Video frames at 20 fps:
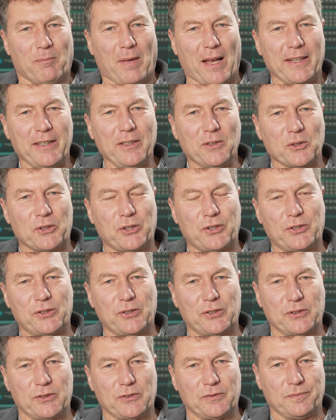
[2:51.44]

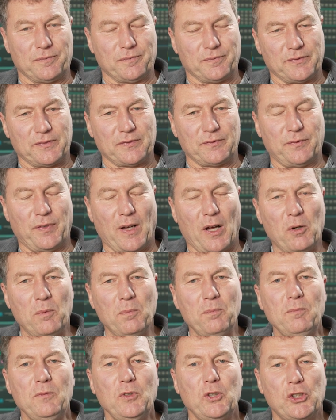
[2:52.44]
Marinus,
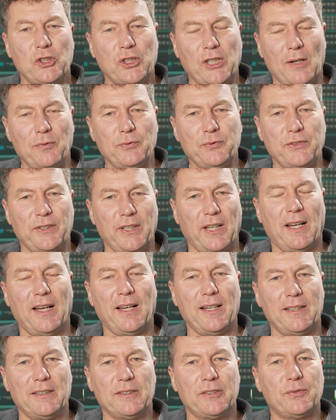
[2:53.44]
warum schafft der
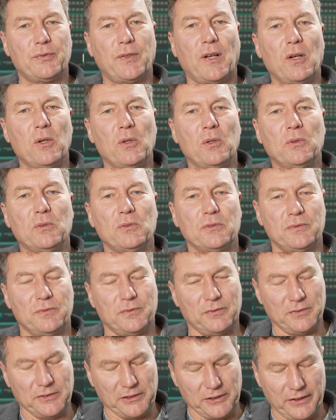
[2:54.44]
HSV
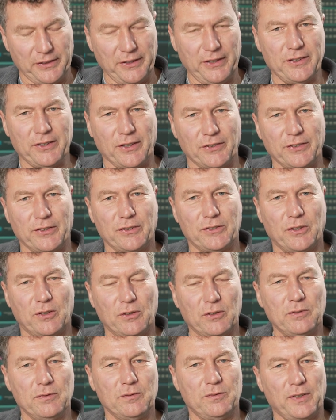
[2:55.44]
in dieser
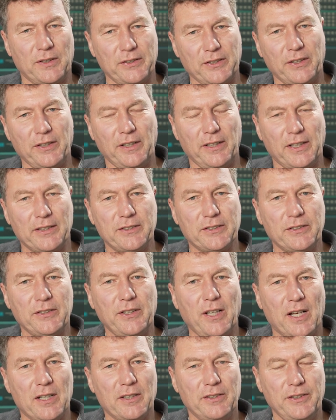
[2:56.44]
Saison, was er die letzten
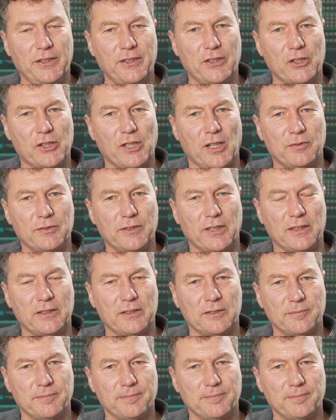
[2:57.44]
Jahre nicht geschafft hat?